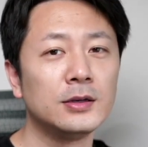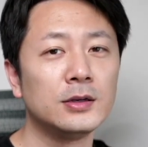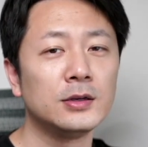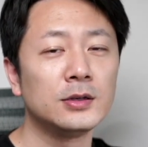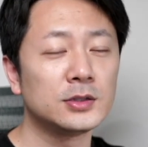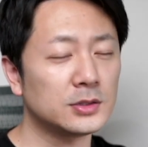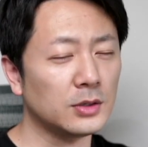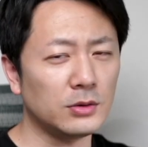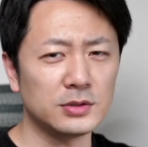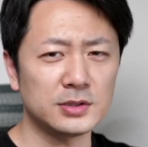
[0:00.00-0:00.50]

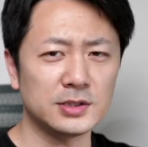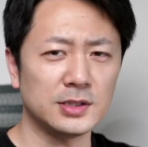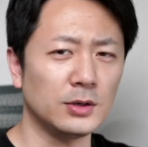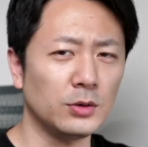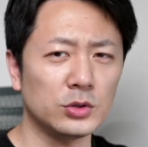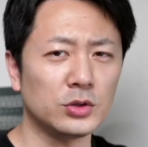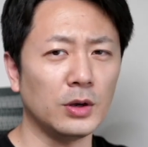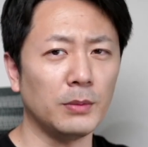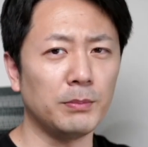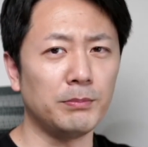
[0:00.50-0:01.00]
瘦死的骆
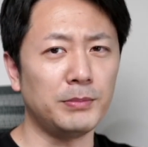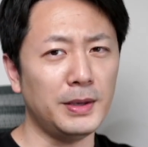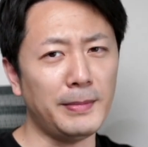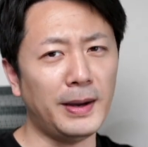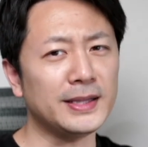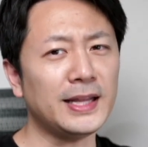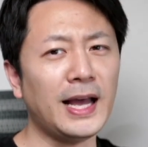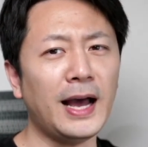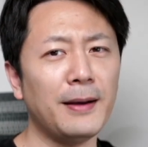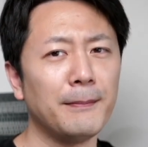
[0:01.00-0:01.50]
驼比马
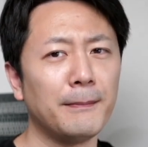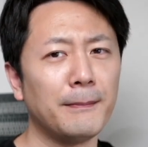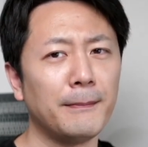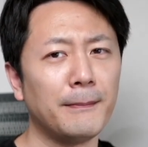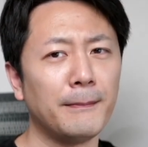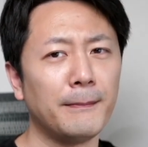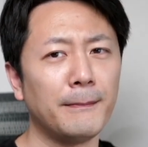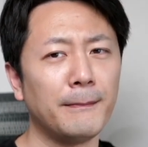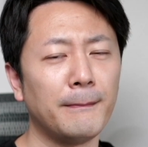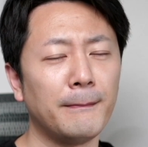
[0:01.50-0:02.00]
大。
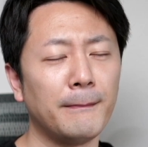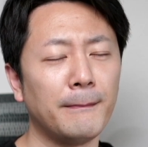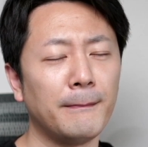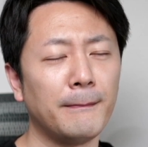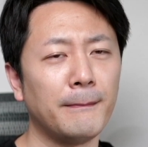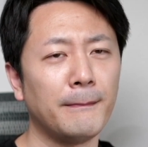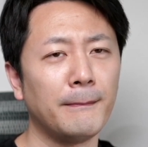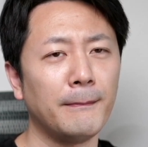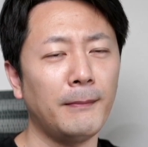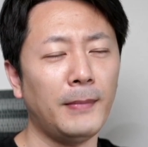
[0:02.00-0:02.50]

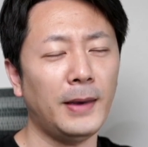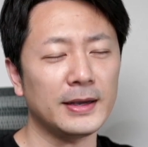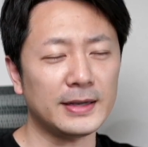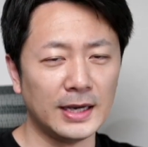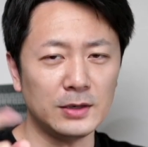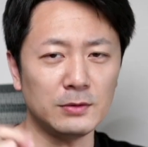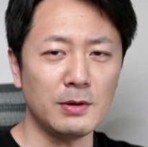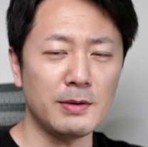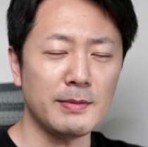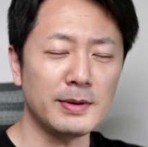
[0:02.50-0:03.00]
毎回
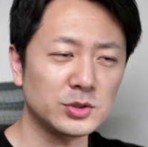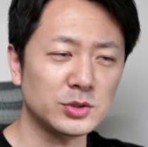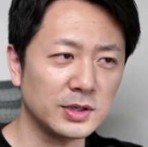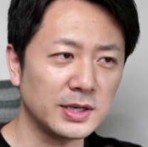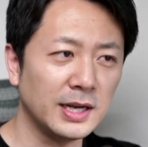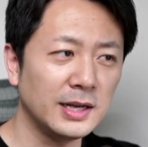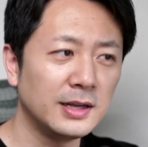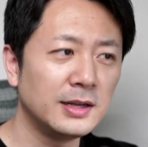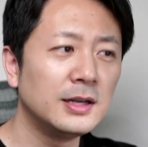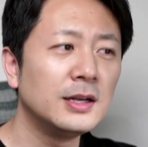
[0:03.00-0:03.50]
読みましょうか。
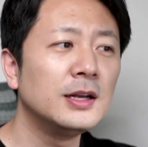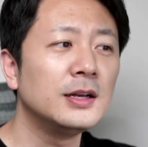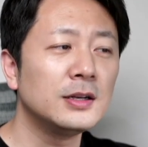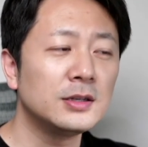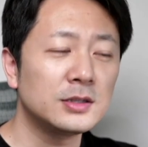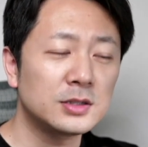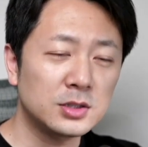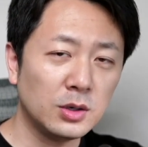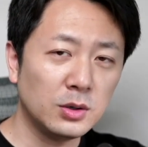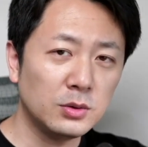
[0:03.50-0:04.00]

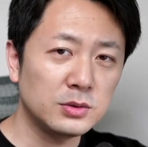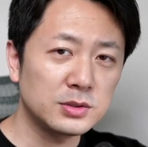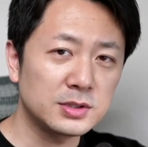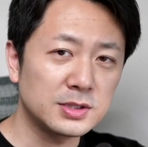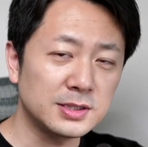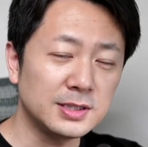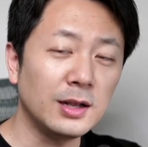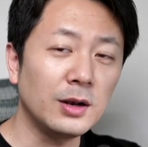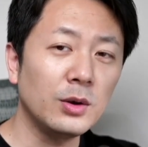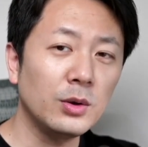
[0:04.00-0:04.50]
瘦死
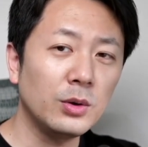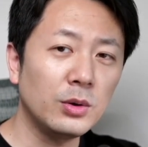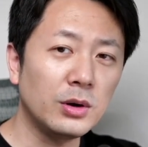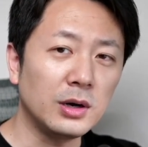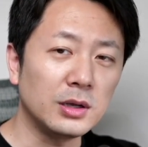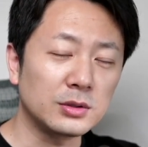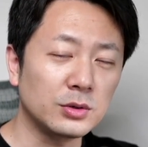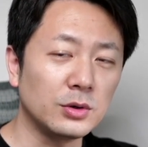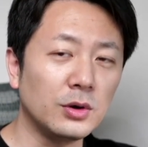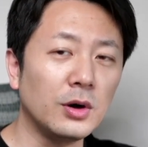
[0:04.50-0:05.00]
的骆
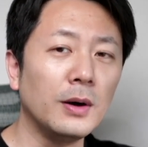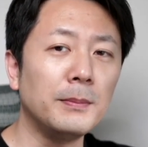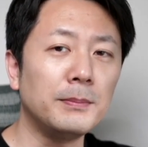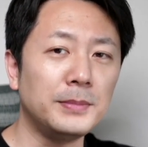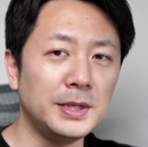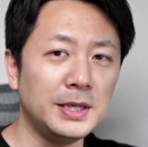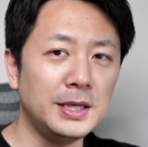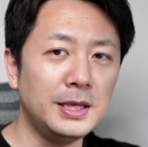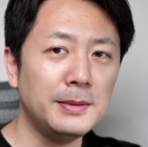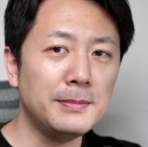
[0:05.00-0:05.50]
驼
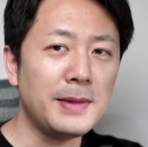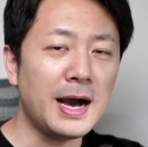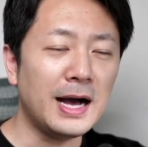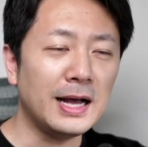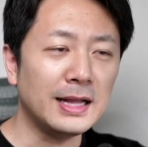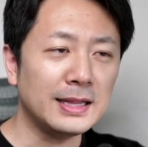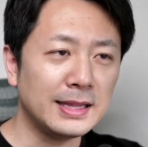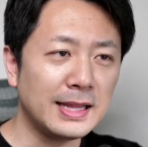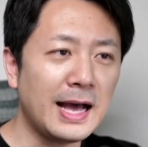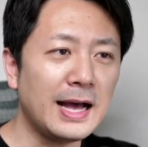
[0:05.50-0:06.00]
比马
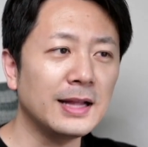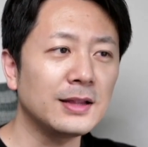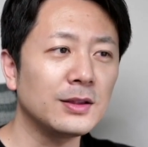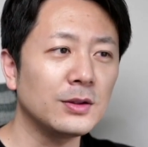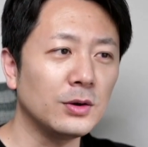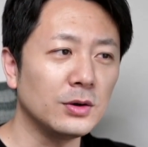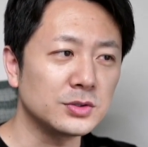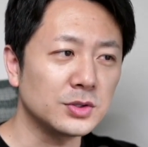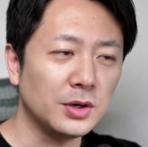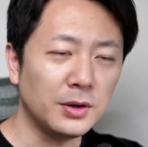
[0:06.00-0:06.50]
大。ど
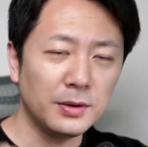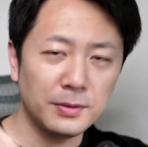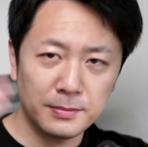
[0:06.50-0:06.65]
うぞ。